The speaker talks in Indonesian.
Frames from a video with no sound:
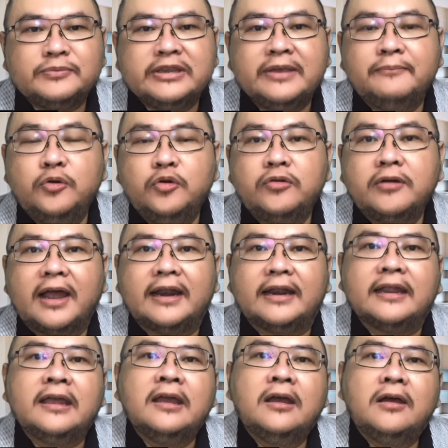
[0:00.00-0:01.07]
menyembuhkan
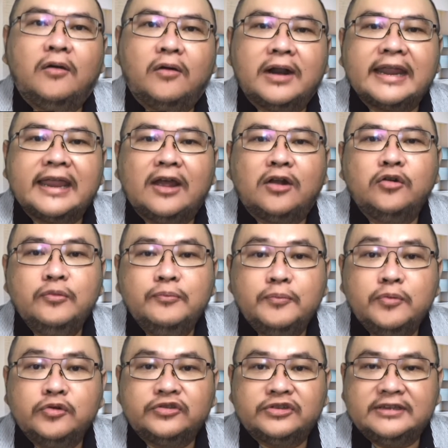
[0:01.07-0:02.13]
orang yang
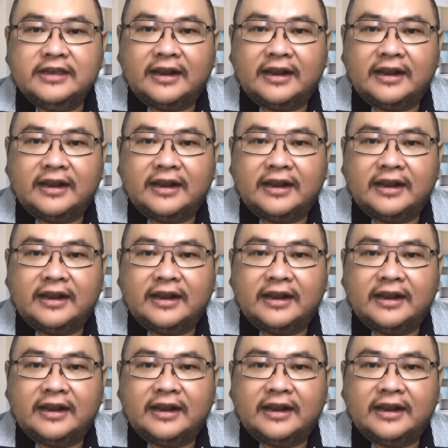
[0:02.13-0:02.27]
lumpuh sejak